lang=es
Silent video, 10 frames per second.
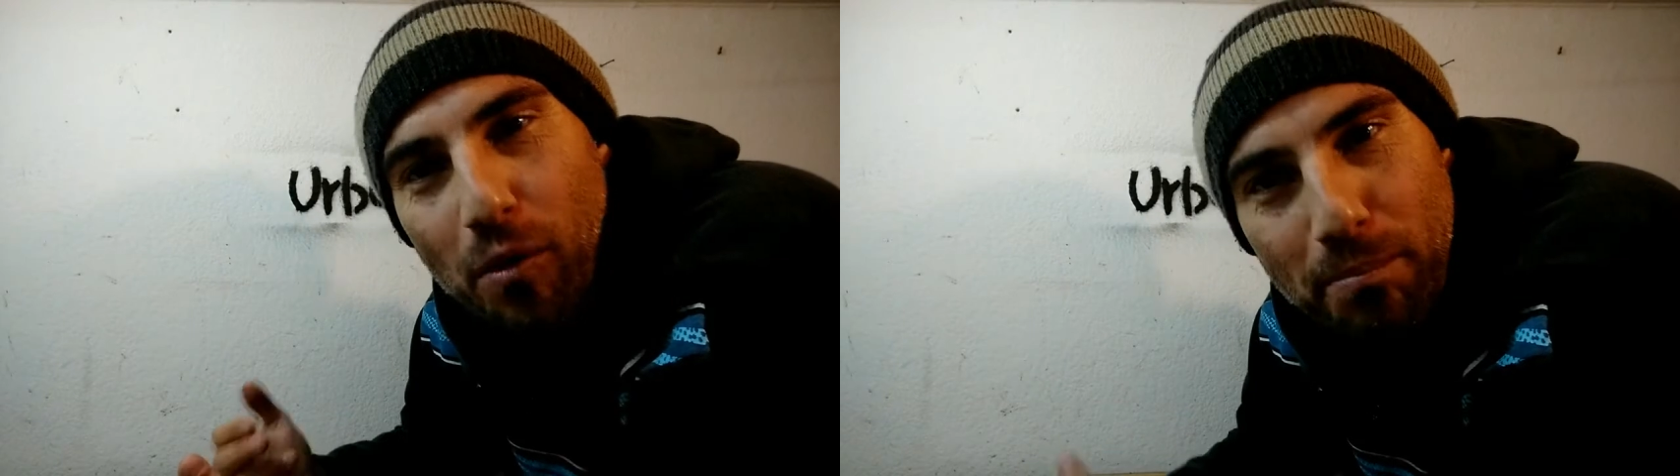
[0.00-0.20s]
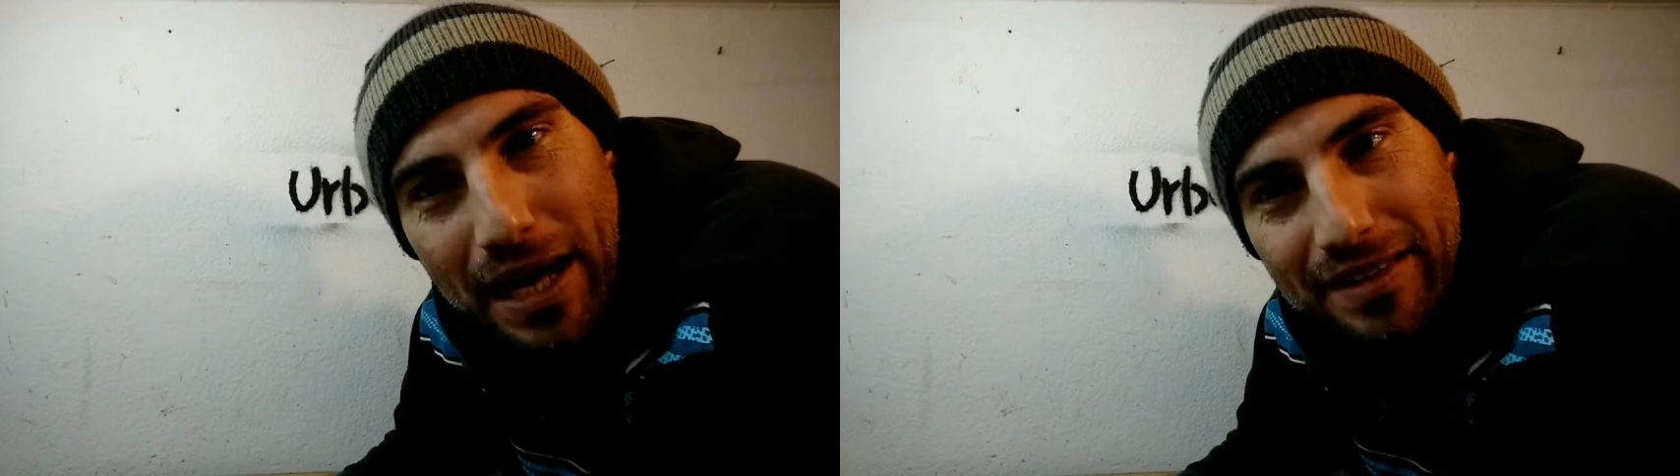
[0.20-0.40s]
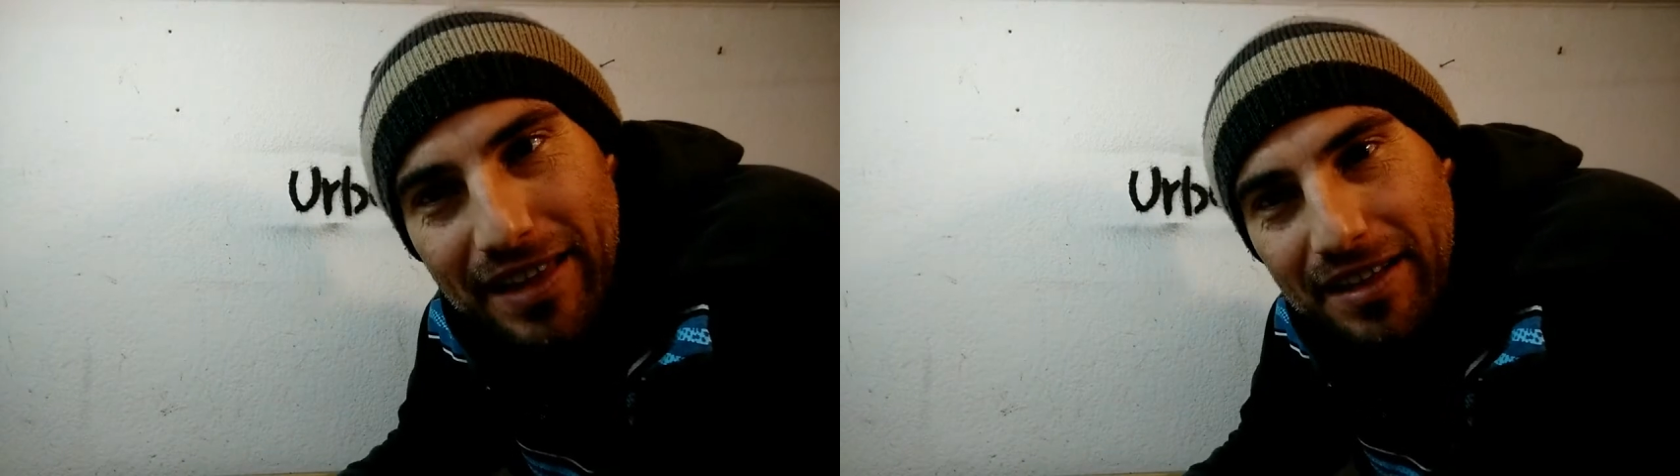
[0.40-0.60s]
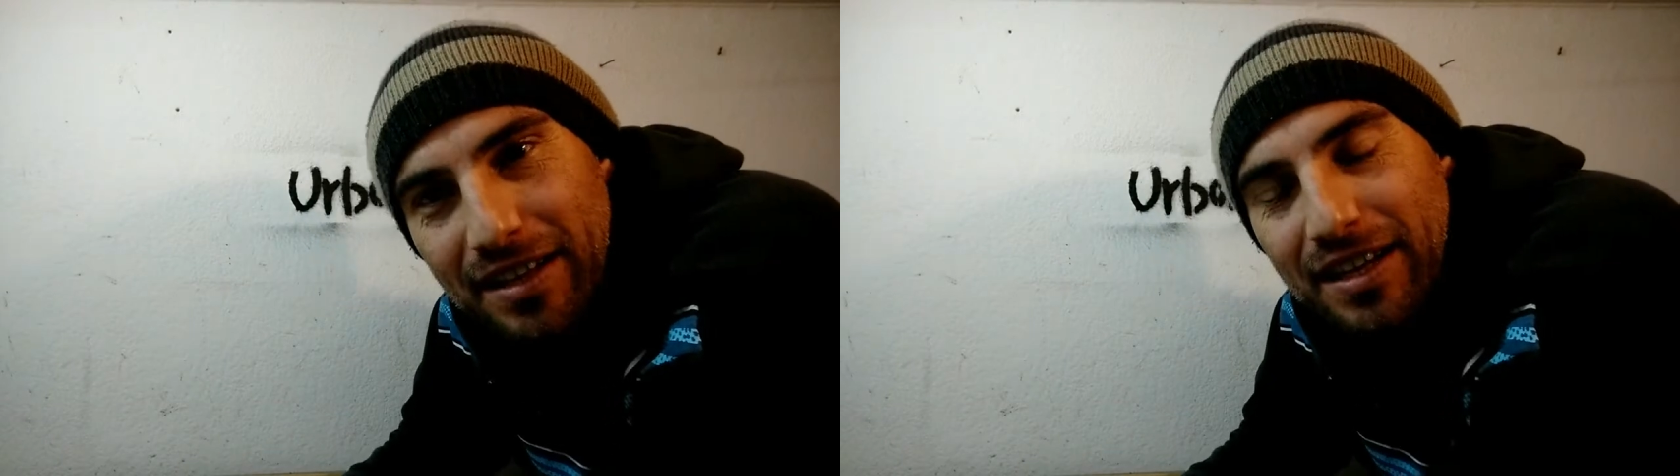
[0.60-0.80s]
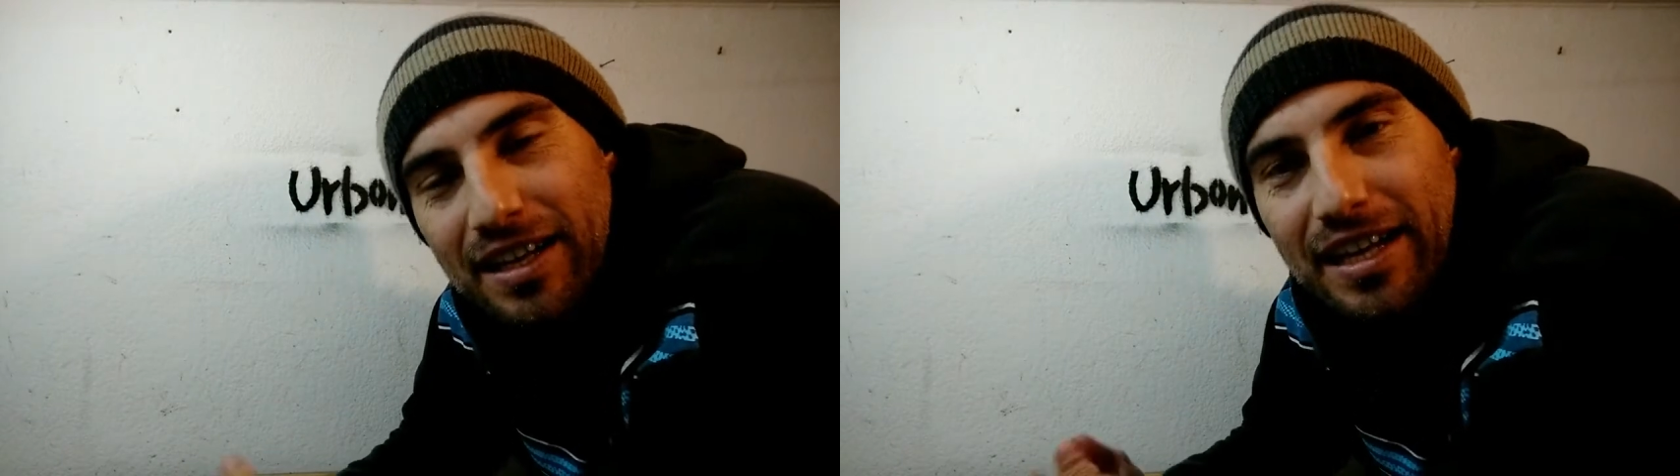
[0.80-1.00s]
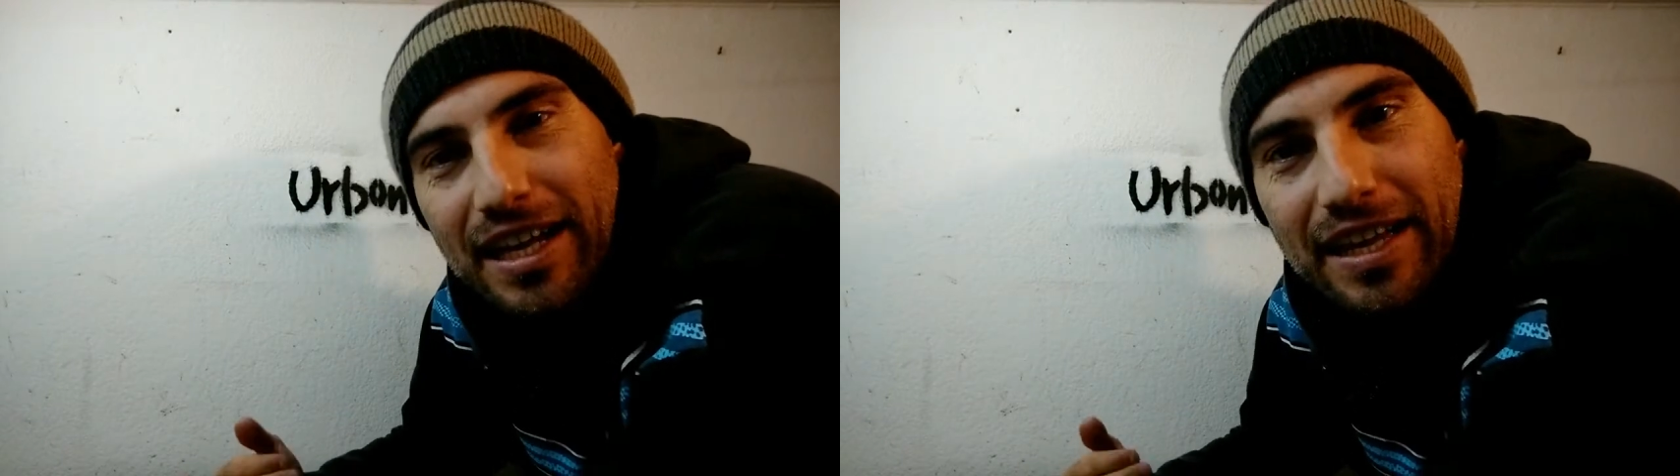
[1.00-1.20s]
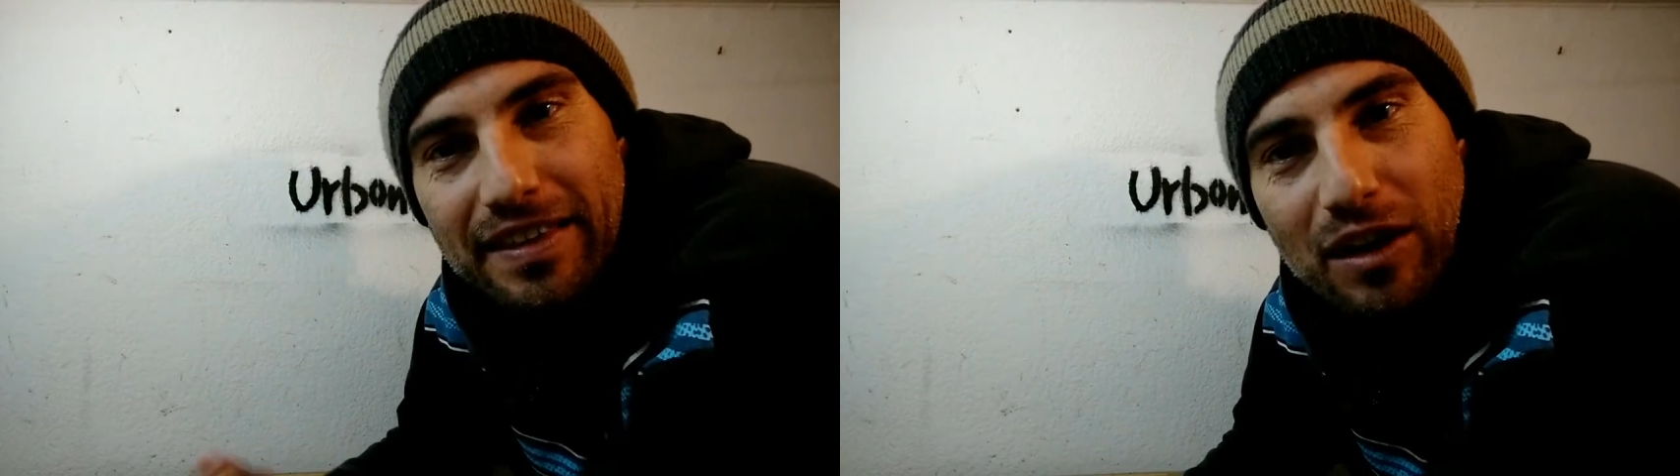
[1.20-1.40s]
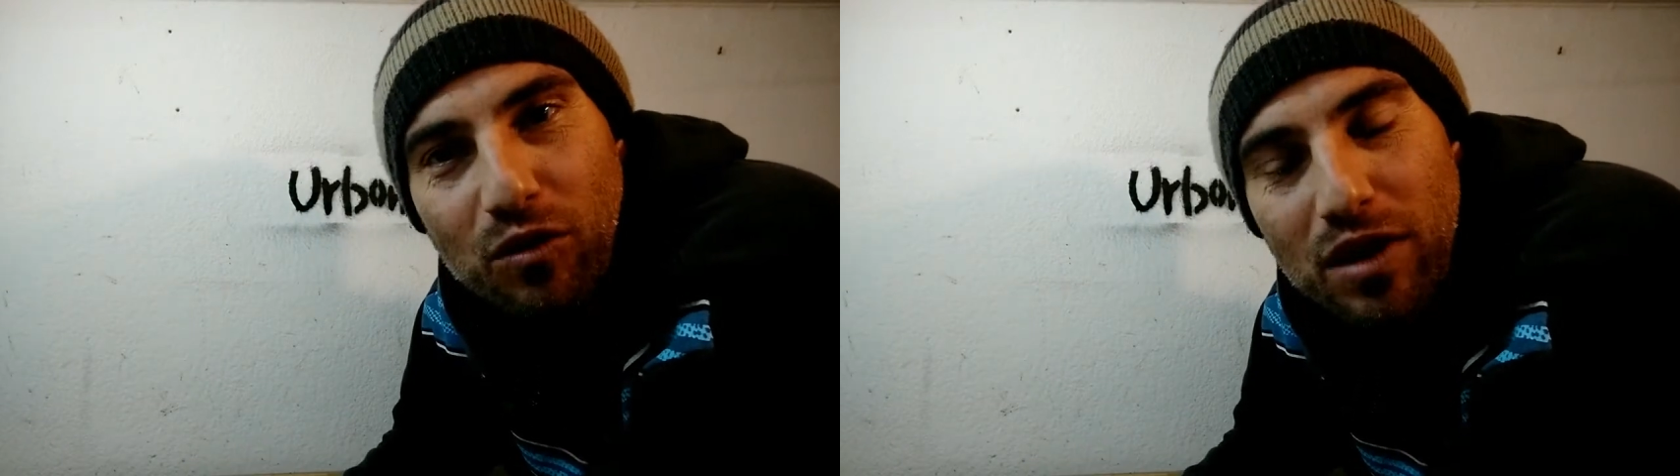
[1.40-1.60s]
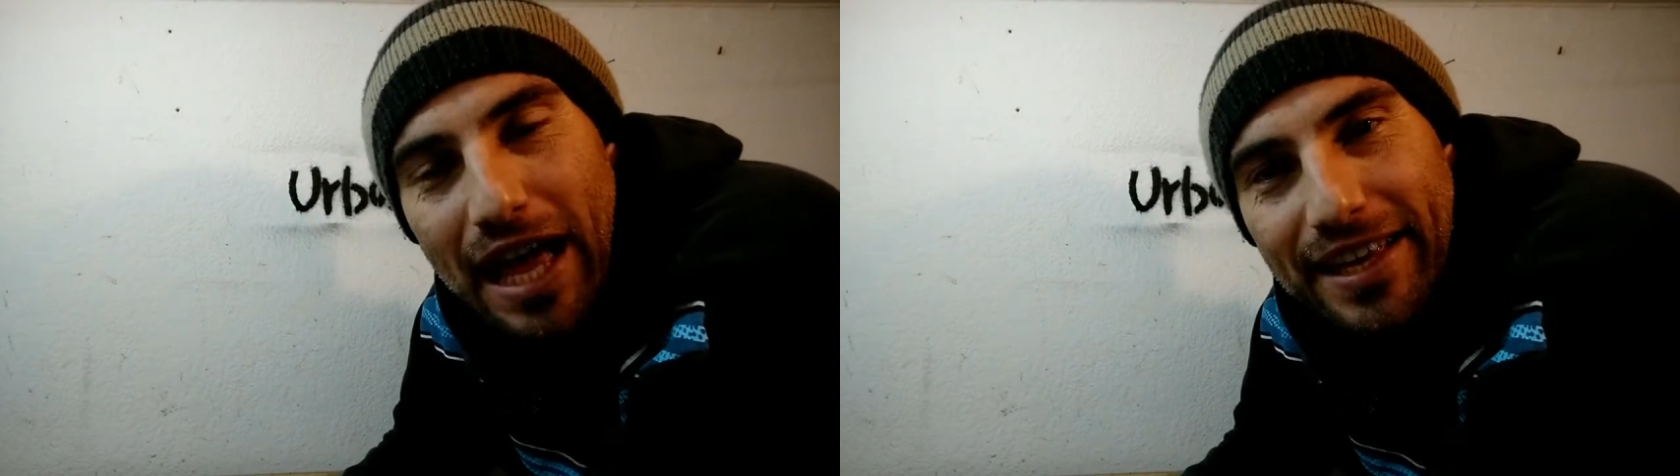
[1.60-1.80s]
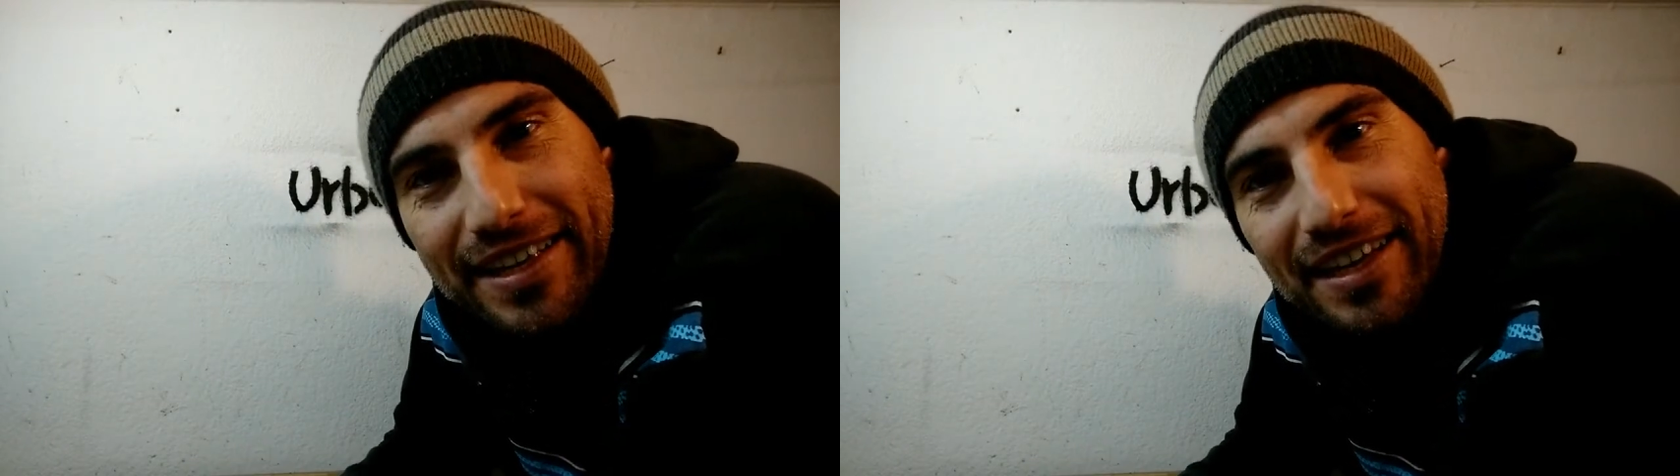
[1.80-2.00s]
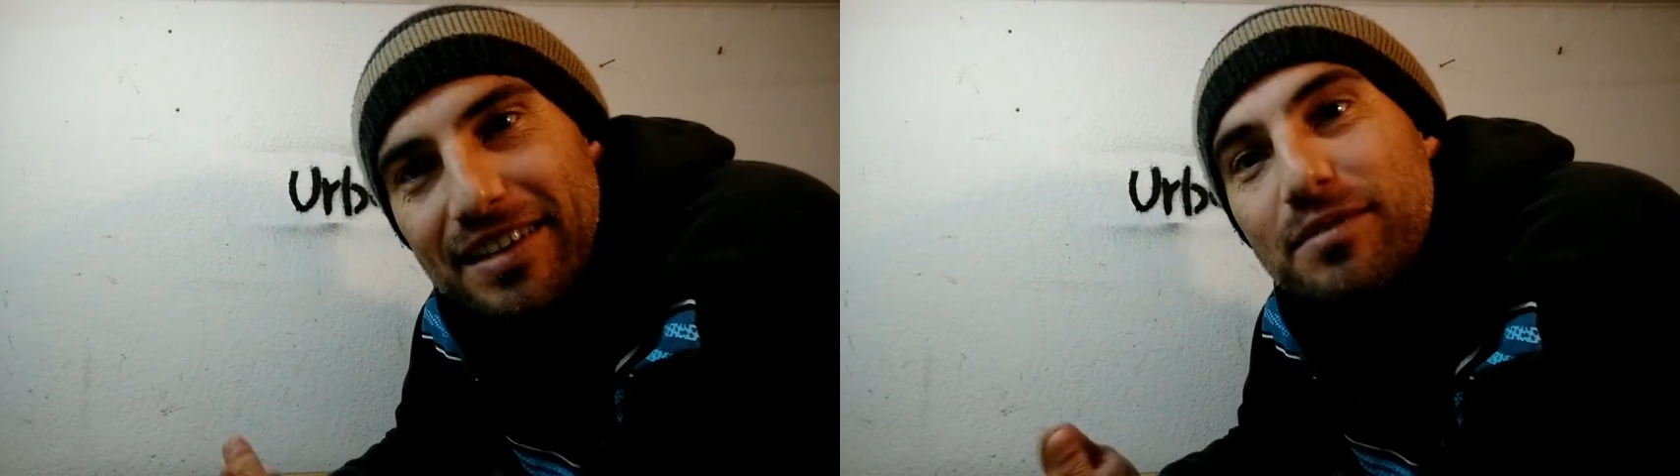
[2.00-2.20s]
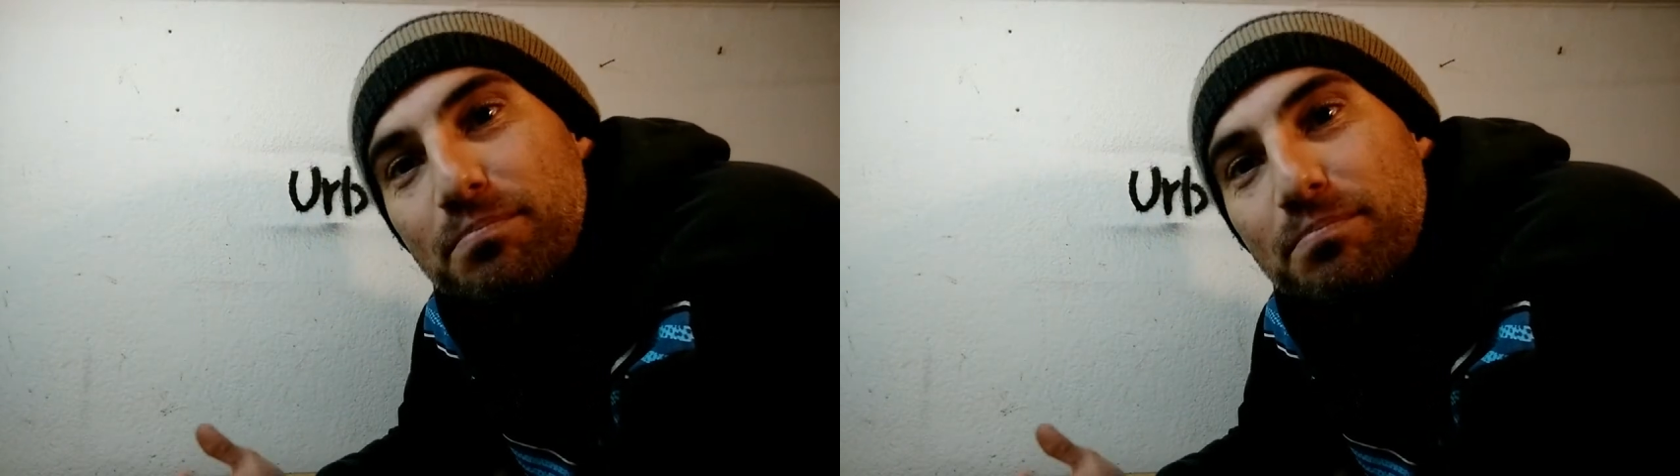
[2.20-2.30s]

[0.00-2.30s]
compartan, eh, denle un like,